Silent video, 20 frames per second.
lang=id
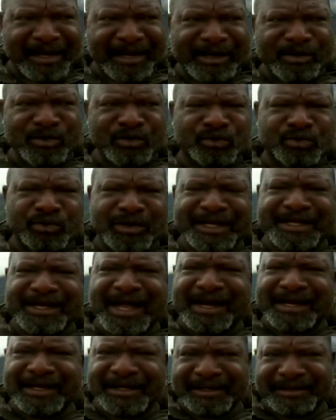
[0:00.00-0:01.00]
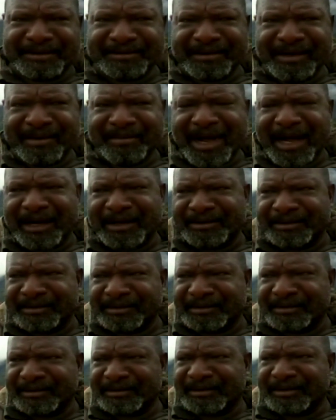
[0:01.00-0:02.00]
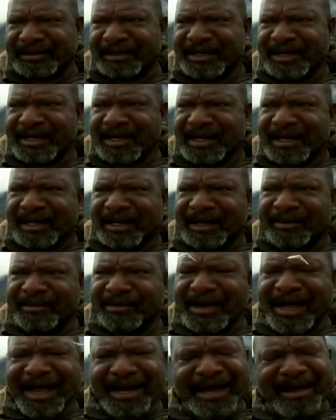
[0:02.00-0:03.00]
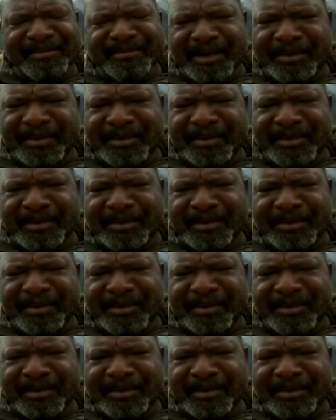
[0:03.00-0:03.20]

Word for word: gedung sudah jadi, sudah bangun. Kemudian ada